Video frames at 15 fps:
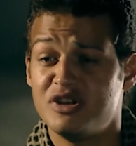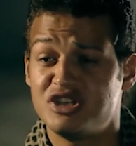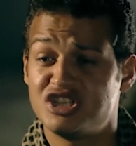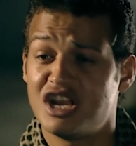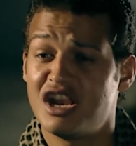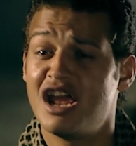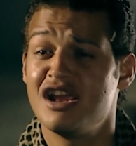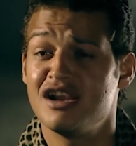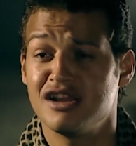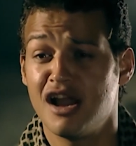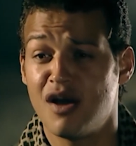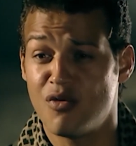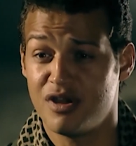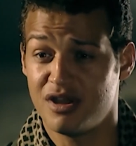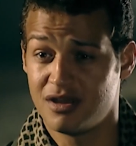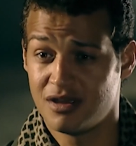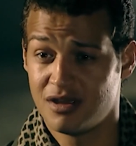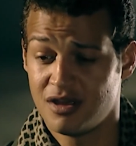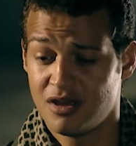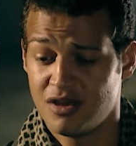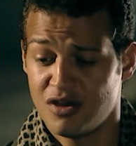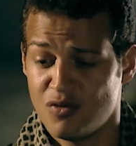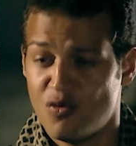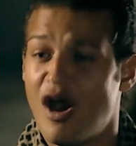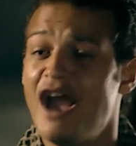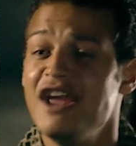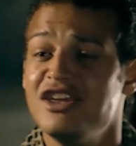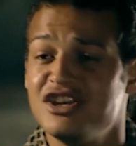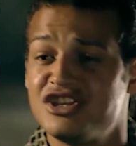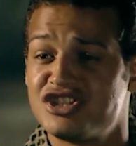الجناين قوي
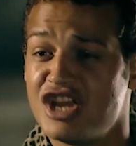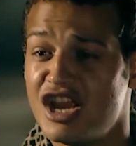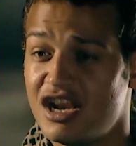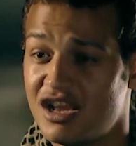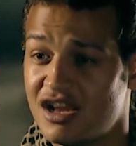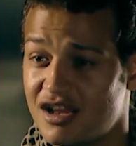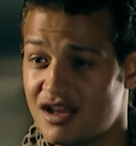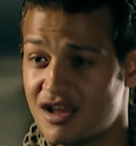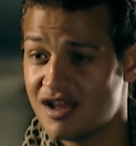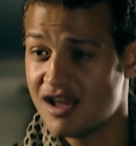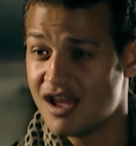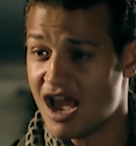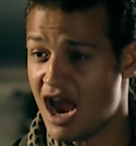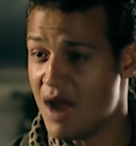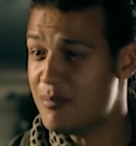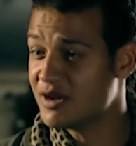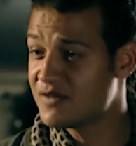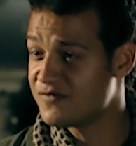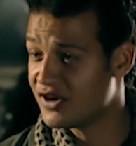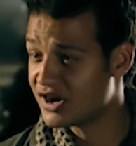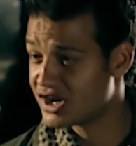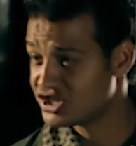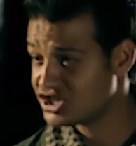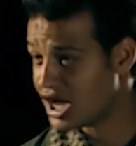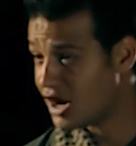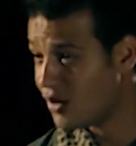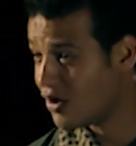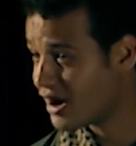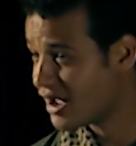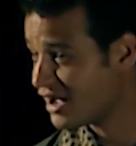واي جنينه احب اتفرج على
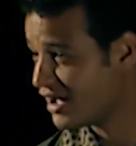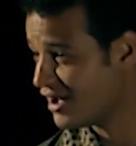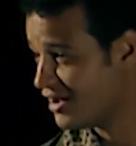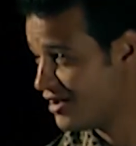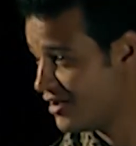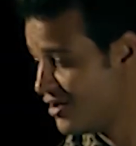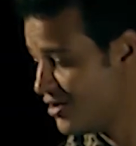ورقها